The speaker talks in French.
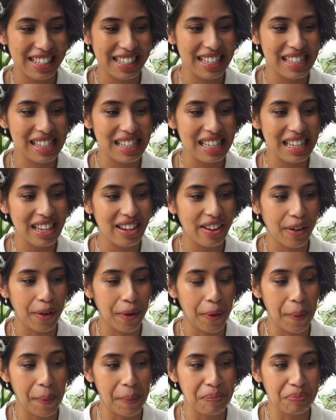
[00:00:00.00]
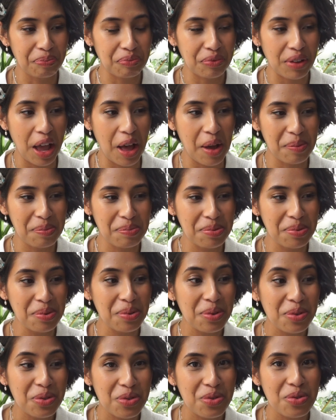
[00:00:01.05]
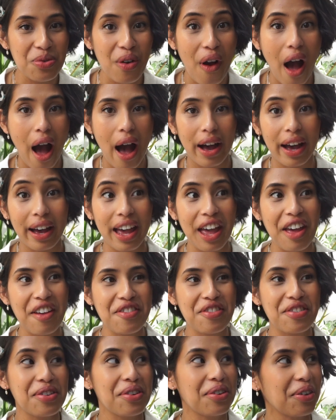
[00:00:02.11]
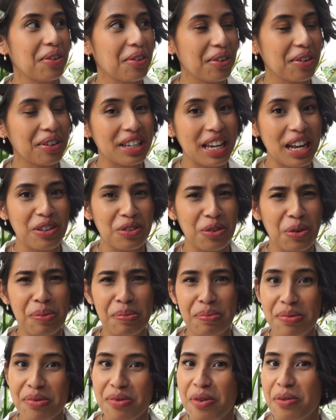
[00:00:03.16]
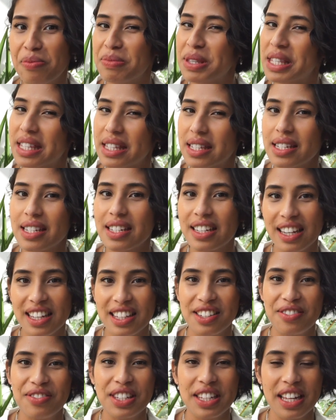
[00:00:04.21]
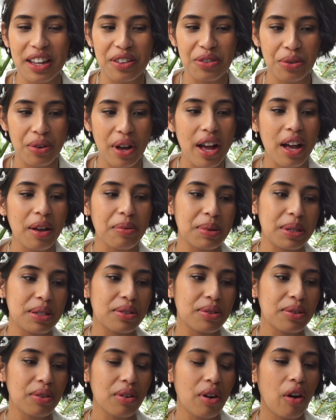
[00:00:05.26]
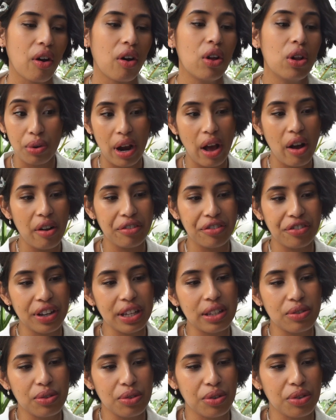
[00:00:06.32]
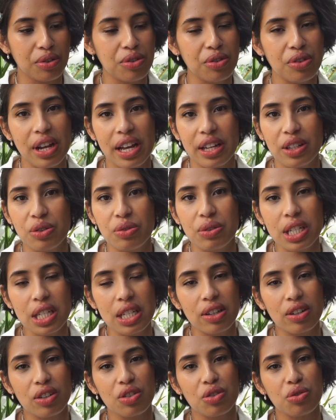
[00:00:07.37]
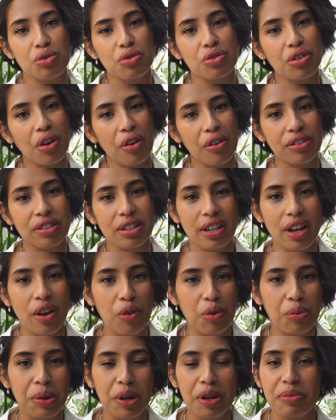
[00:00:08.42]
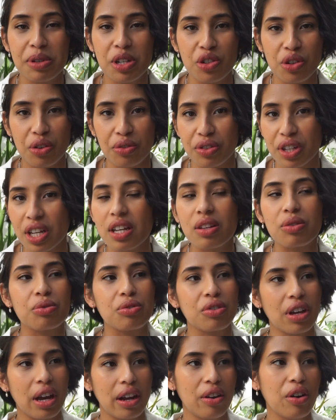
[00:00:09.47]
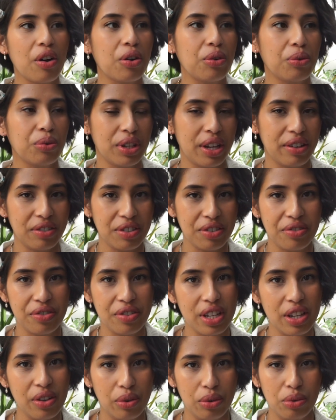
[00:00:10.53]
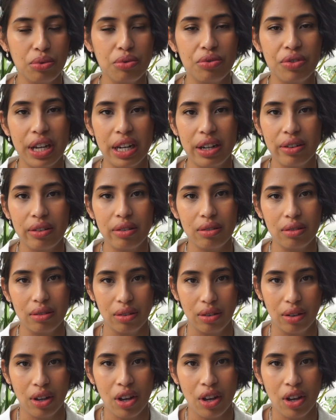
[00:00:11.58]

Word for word: C'était un peu dû à un rêve quelque peu mystique et divinatoire, parce que, voilà, en fait, de la nuit du 31 au 1er janvier, donc alors qu'on avait fait Nouvel An